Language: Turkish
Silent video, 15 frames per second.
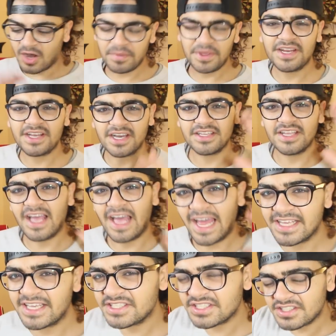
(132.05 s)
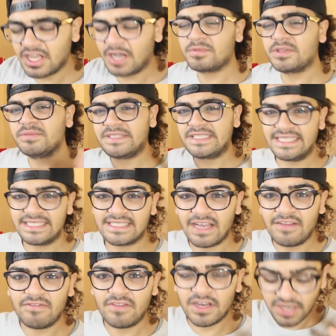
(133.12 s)
Amerika'da herkesin yaptığı bir
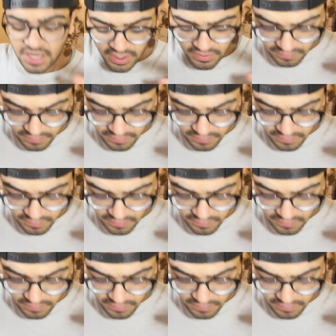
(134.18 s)
sistem sistem var